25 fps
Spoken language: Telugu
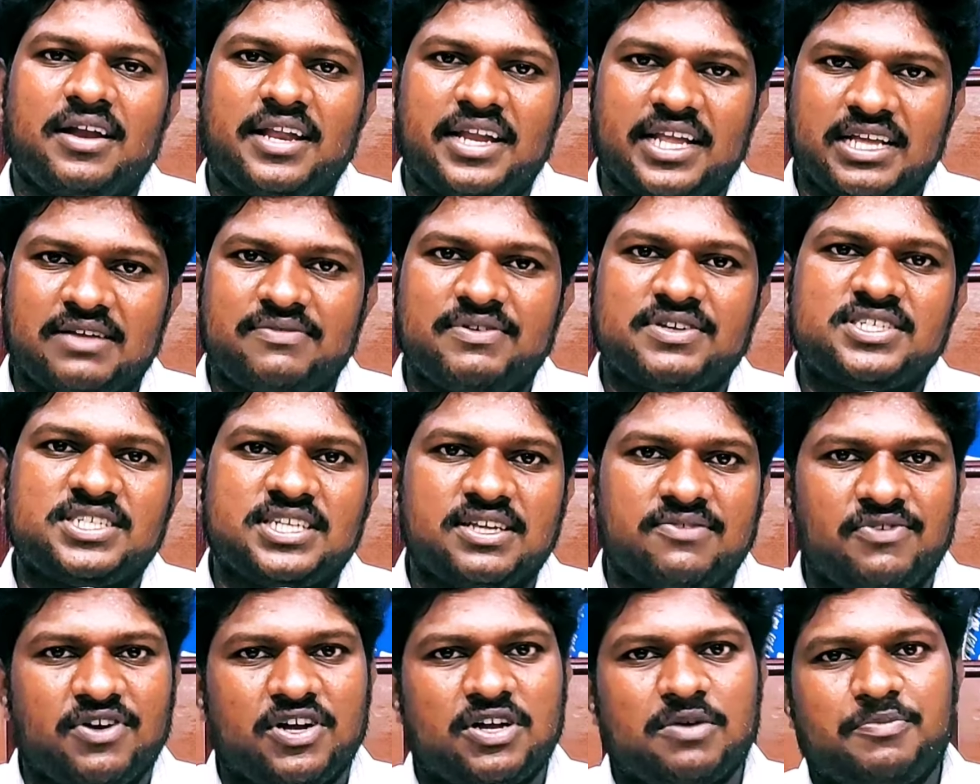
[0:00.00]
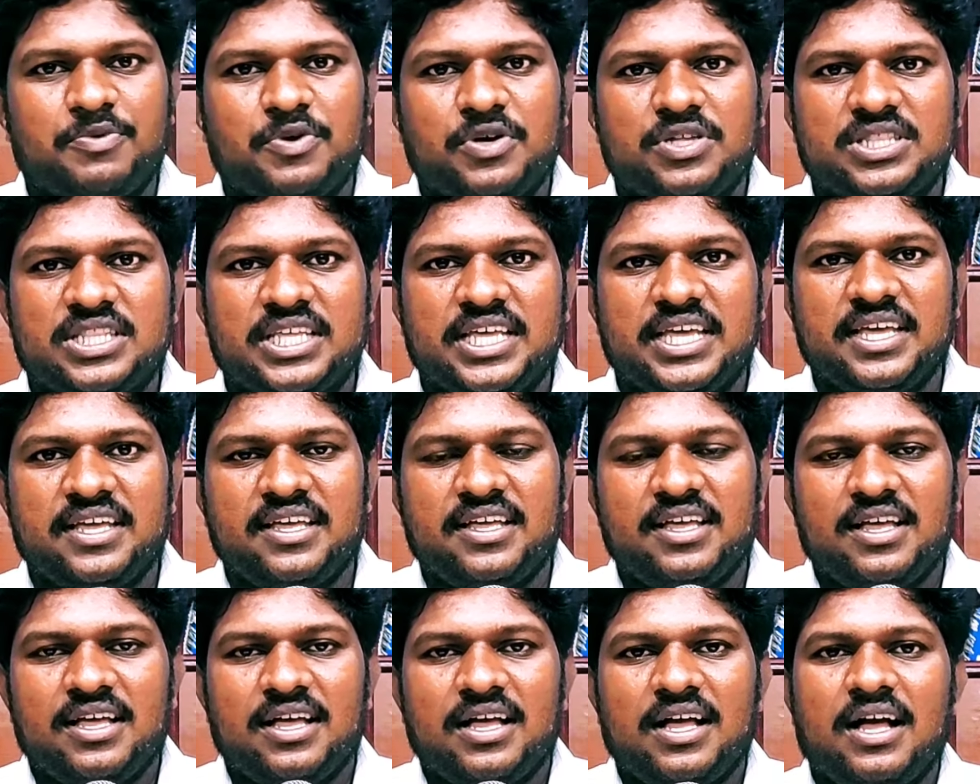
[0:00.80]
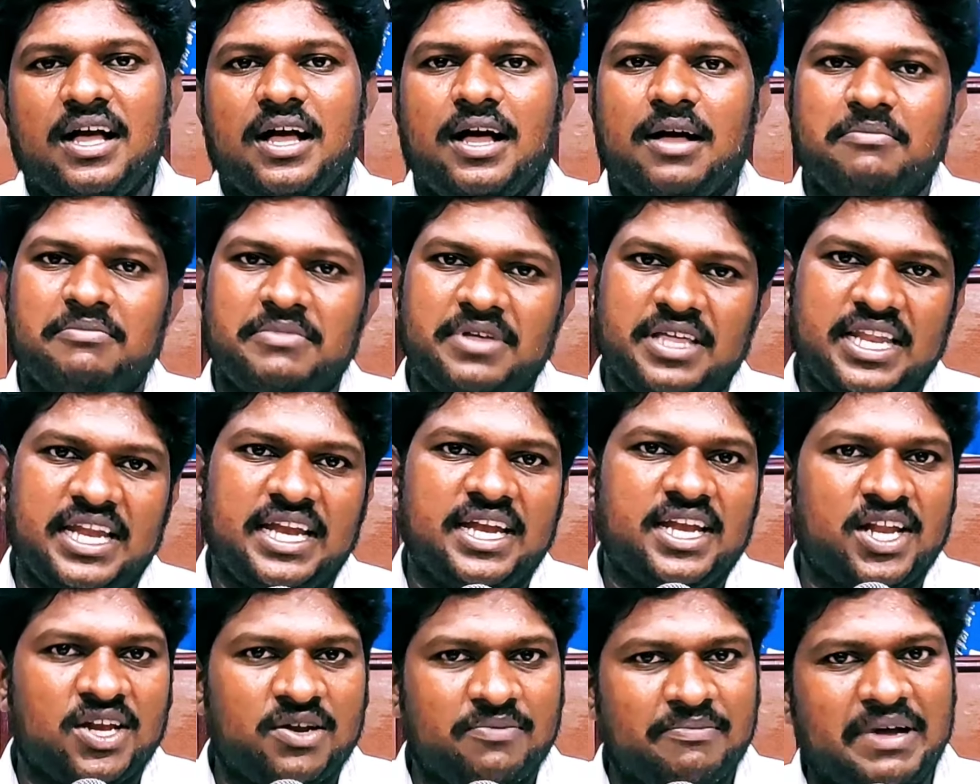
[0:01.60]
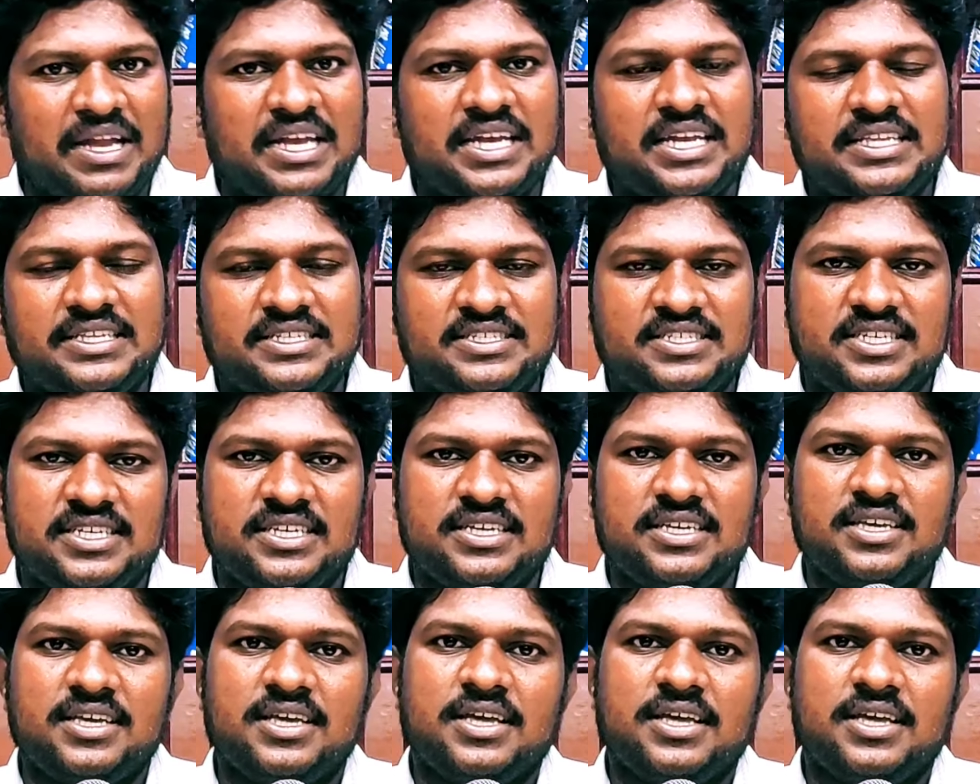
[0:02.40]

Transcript: రిక్వెస్ట్ ఇవ్వకపోతే మీరే నన్ను మన్నించి